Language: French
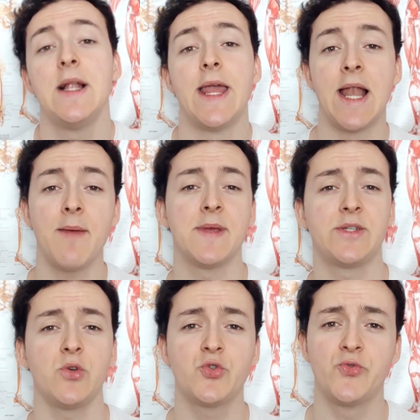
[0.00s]
Et là bien
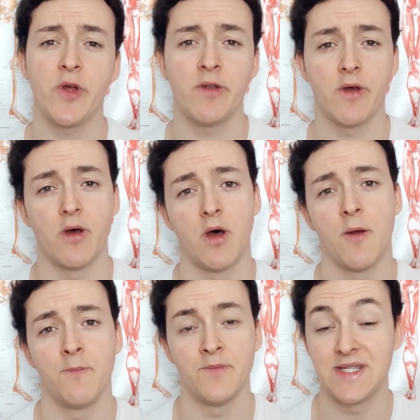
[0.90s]
sûr je vous donne
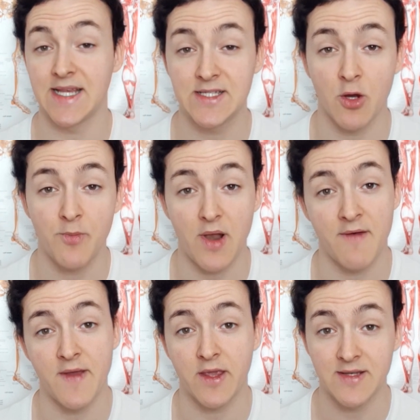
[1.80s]
euh, des exemples
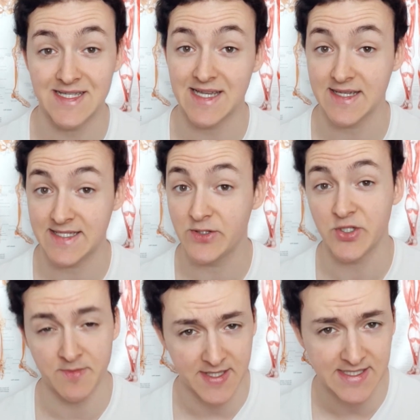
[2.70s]
avec des exercices de
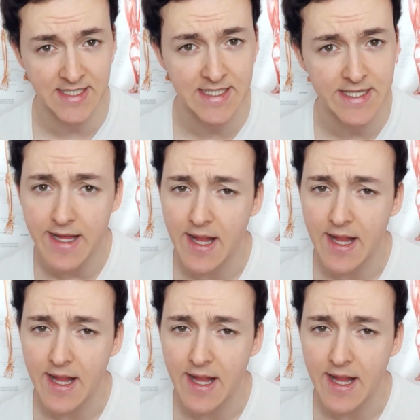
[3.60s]
gymnastique,